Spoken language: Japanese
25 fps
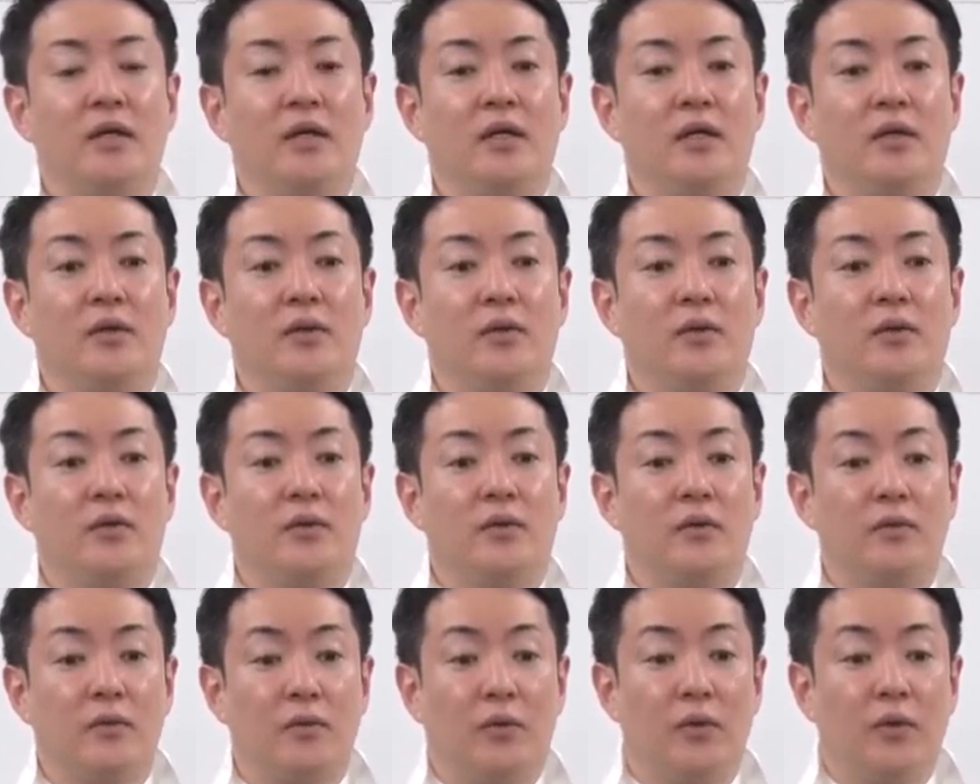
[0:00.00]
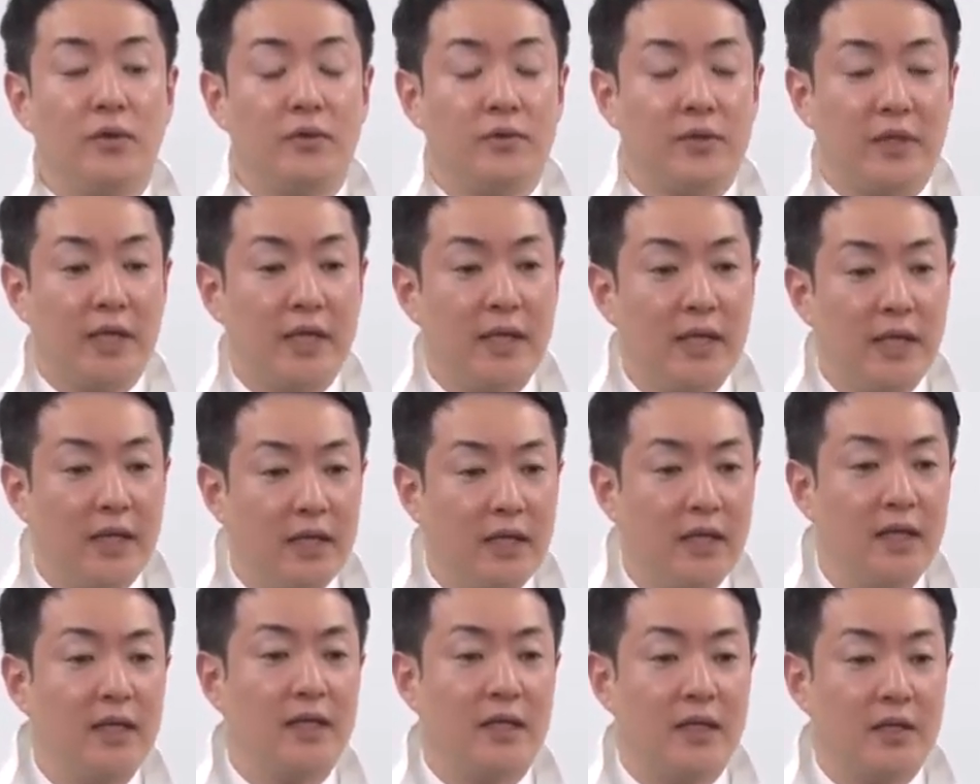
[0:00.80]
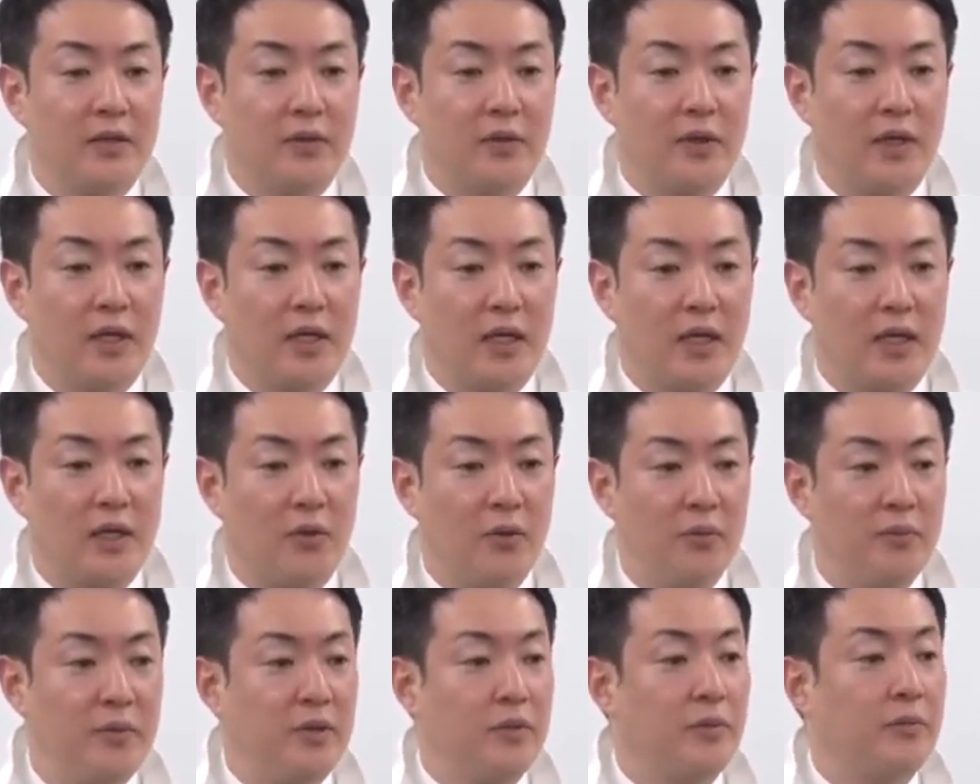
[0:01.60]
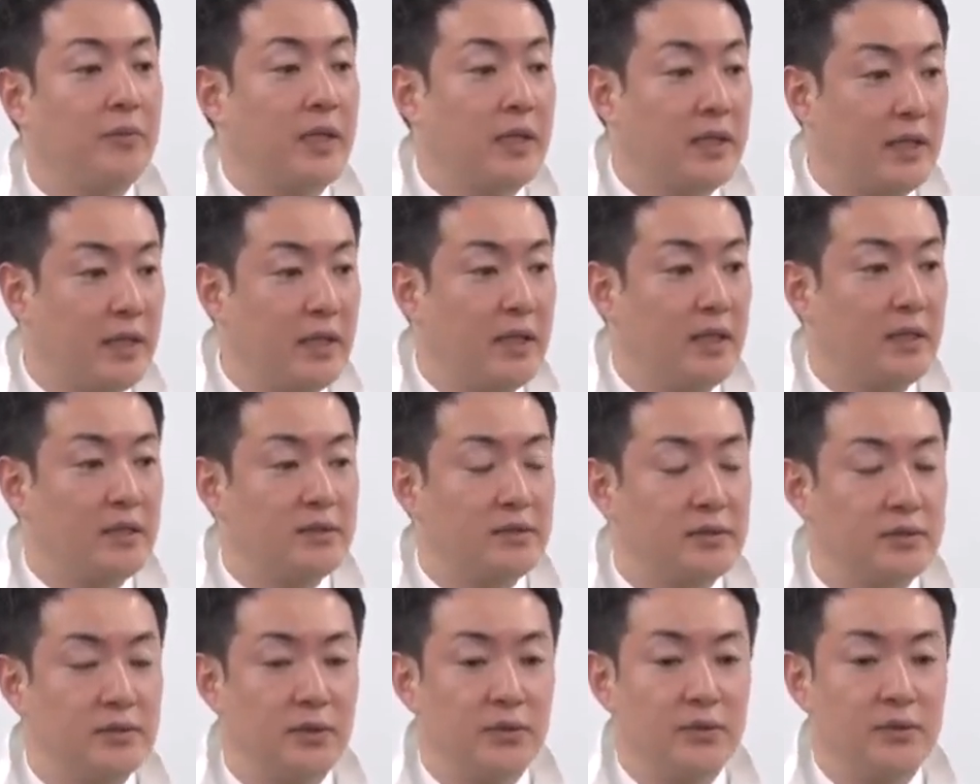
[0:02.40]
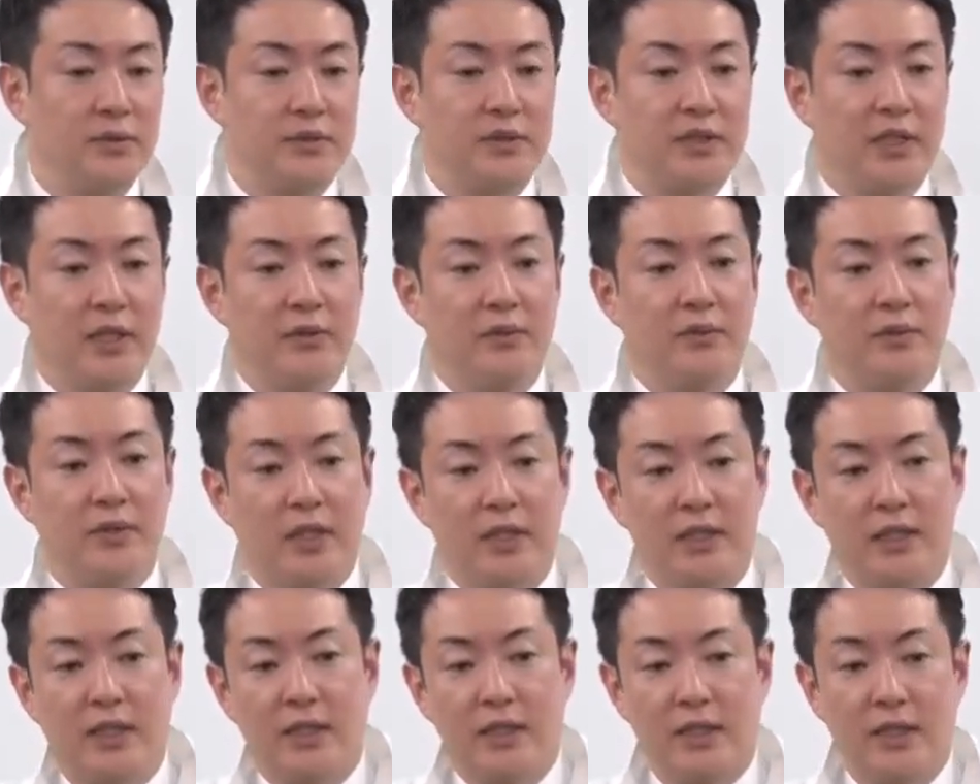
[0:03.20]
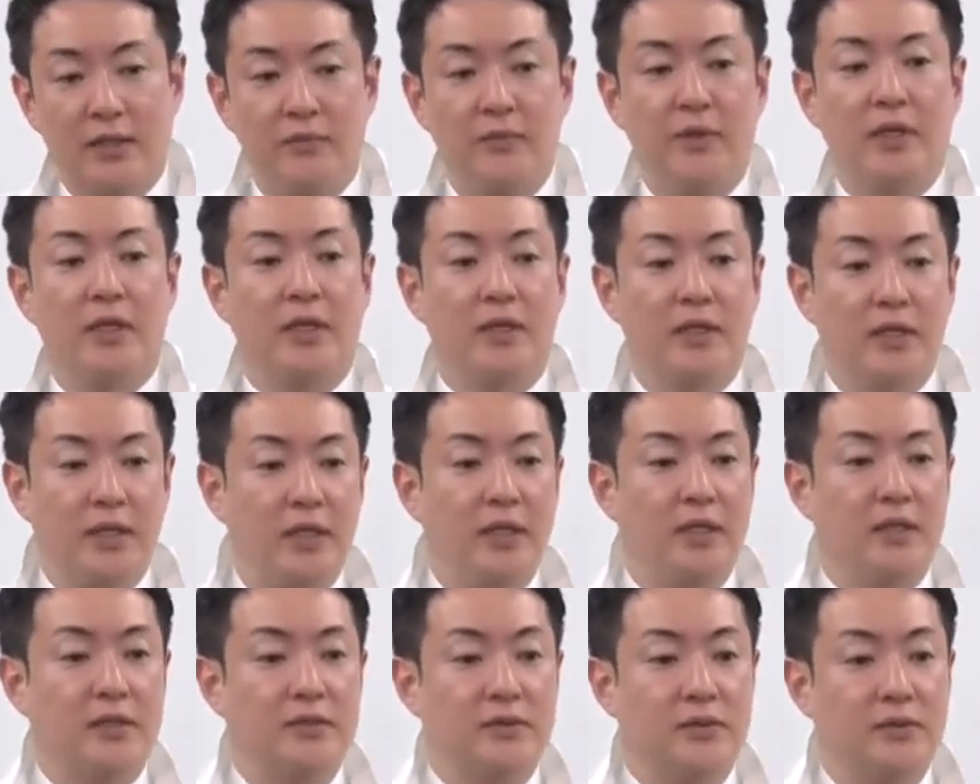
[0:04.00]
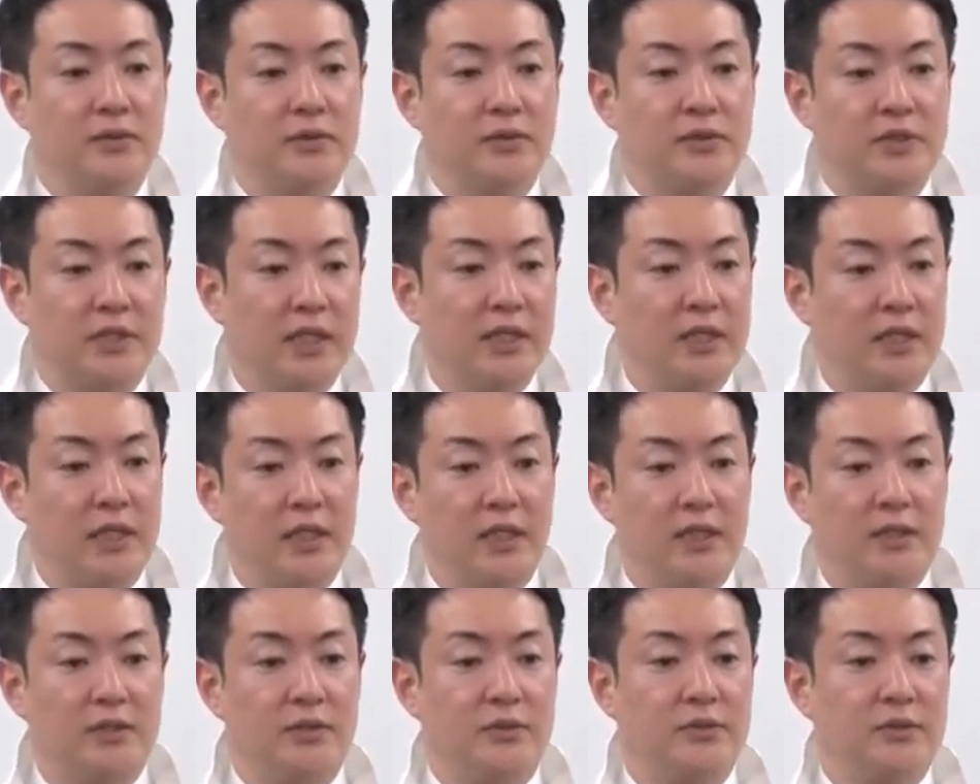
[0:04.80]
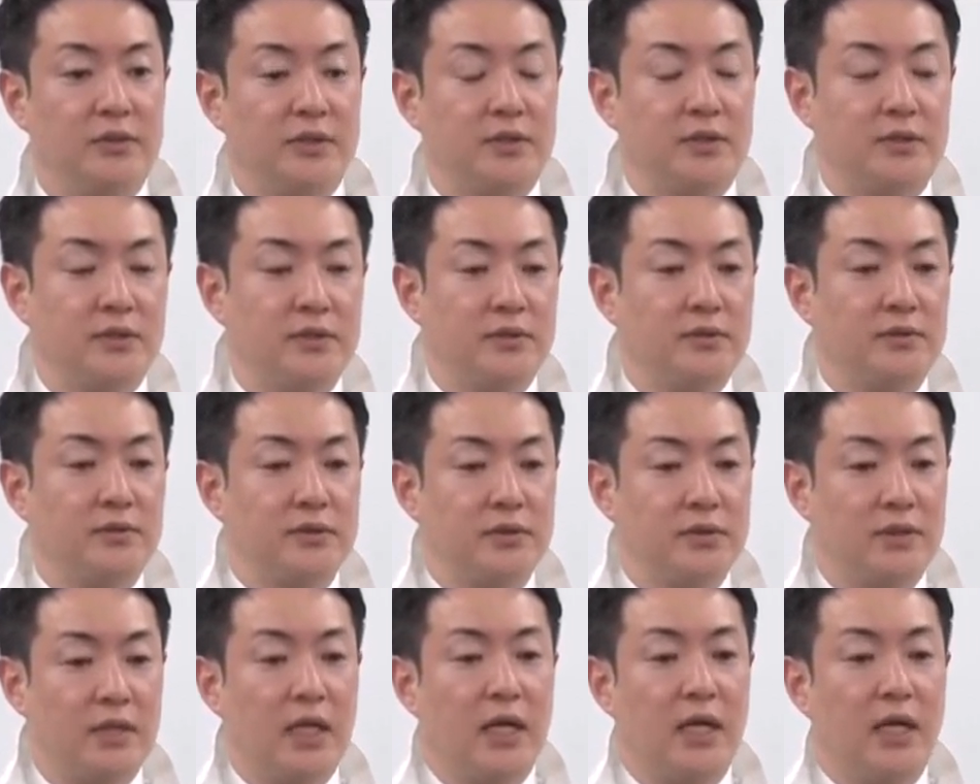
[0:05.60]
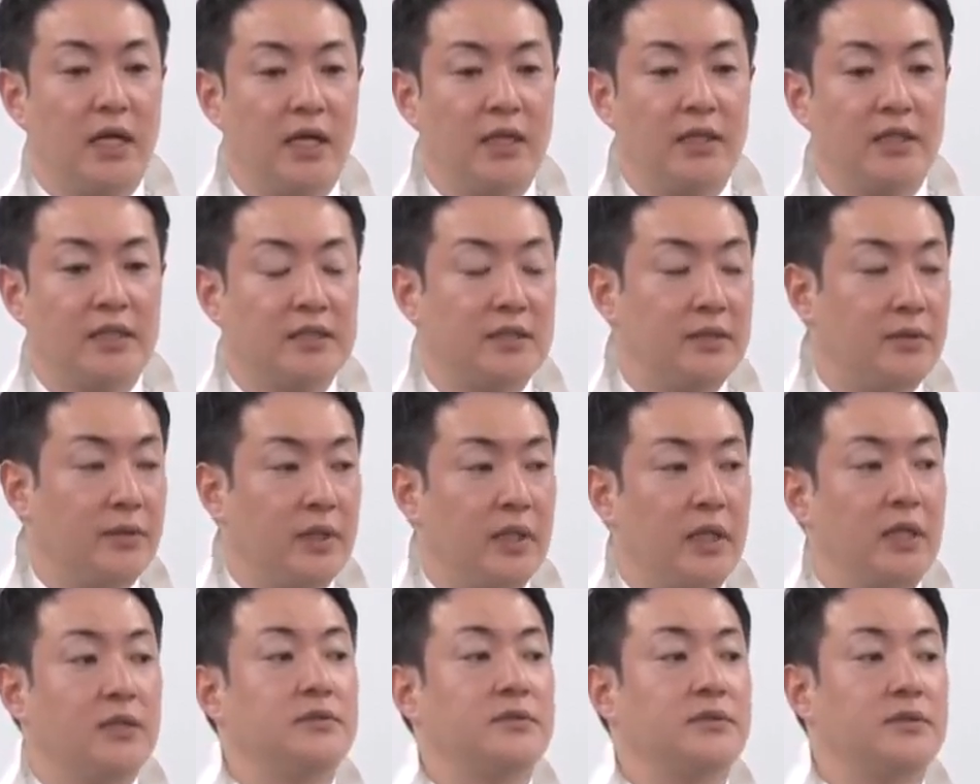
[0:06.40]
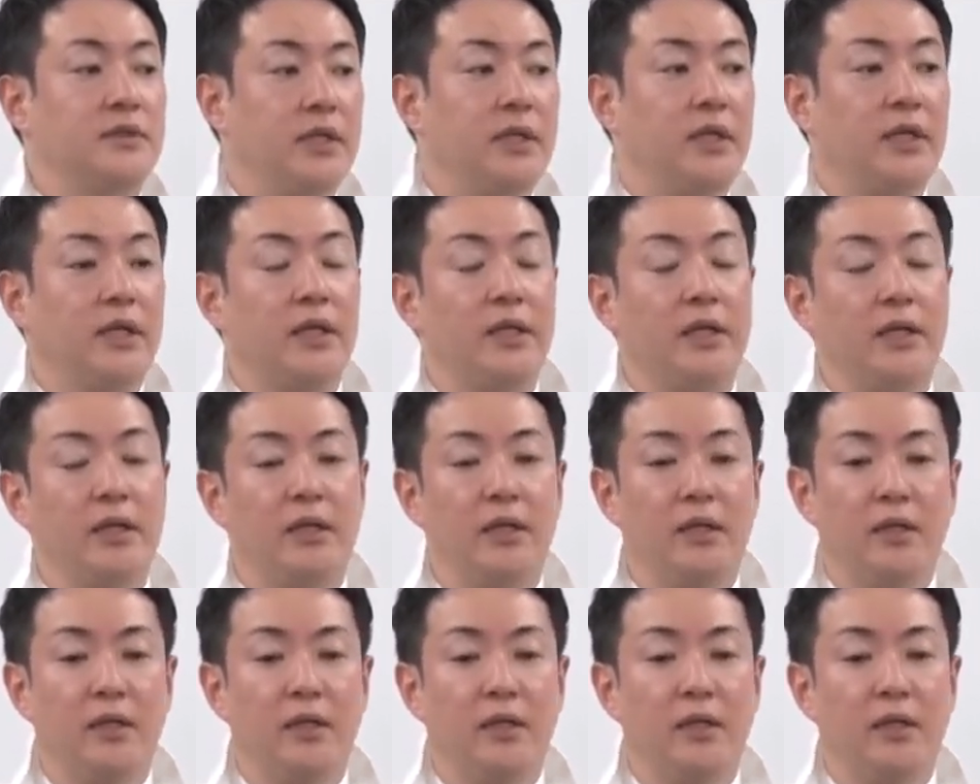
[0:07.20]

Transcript: あのこういう定例会見とか囲みの場でその社の方に言われてその社に直接言った話ではなくて